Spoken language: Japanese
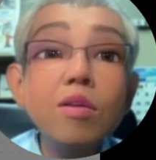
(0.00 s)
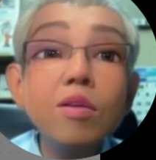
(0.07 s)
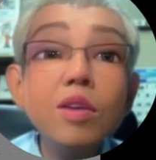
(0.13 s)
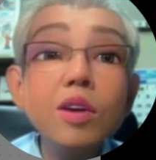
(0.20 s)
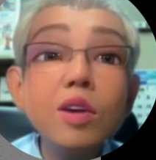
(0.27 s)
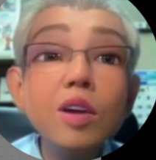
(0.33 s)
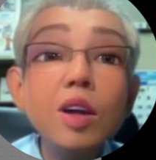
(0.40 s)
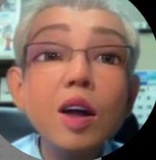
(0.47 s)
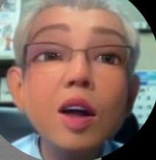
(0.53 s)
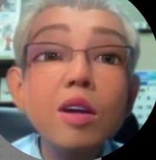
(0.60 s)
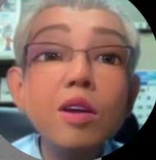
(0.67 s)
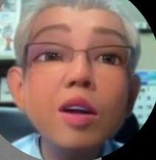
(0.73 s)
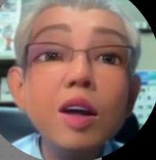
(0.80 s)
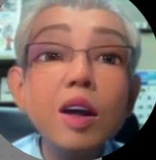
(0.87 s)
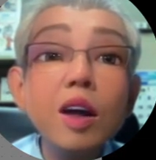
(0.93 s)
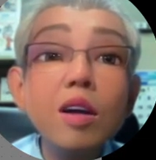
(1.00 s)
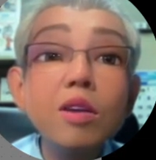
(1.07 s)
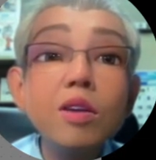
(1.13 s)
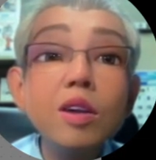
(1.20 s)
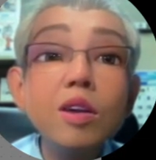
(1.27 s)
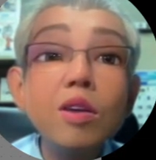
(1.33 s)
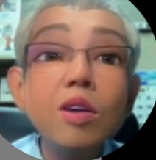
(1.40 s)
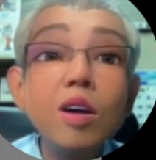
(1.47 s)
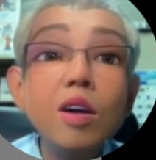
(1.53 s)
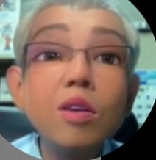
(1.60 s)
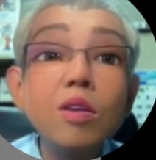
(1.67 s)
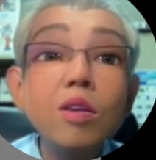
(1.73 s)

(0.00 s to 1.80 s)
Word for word: ブイアール、エーアール に音楽